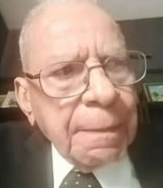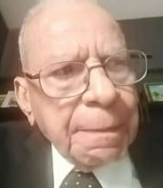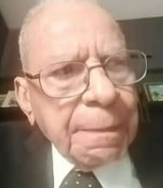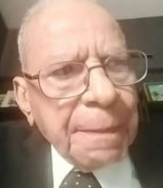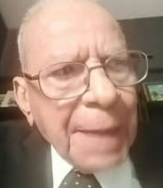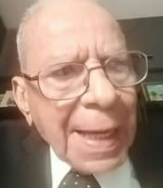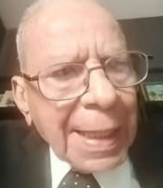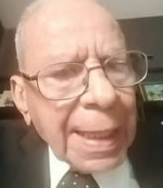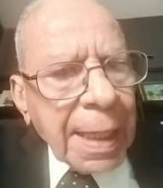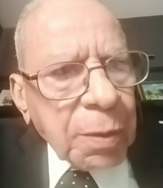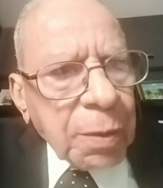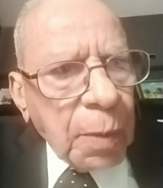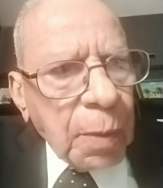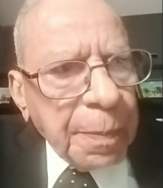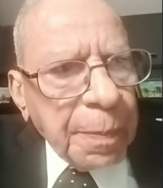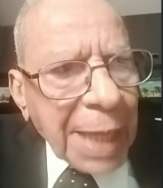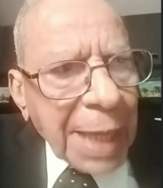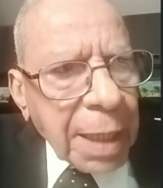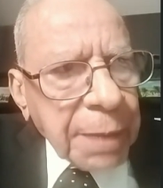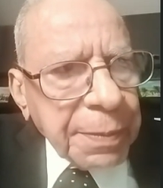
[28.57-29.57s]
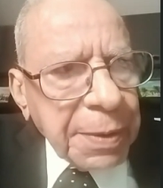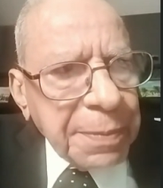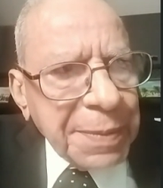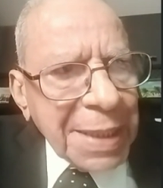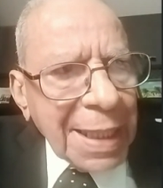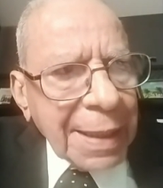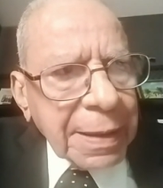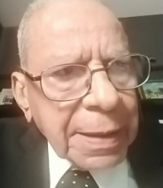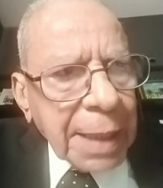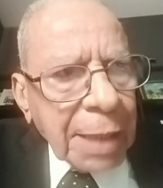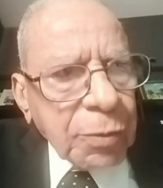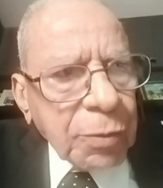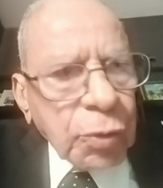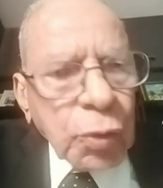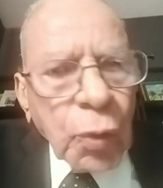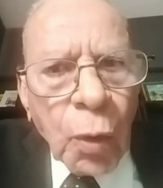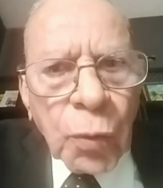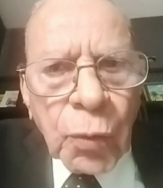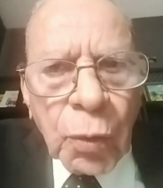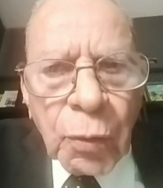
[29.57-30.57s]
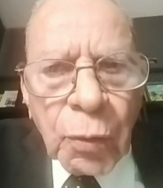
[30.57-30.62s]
para comprar vivienda, todo lo que